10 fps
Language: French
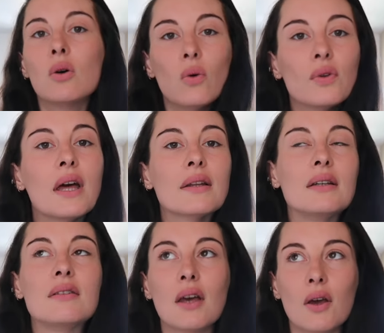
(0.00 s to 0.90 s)
on a un
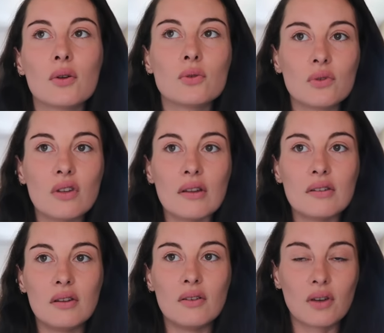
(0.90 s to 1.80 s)
extérieur donc ça
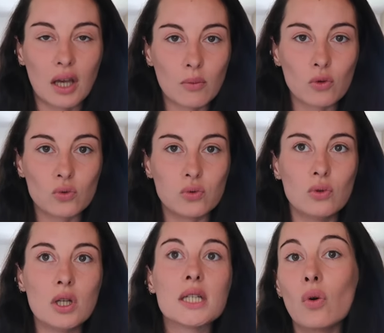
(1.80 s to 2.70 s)
c'est vraiment
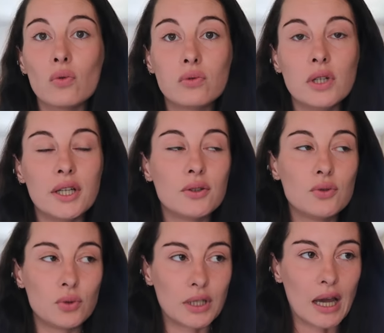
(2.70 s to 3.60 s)
cool. On voulait du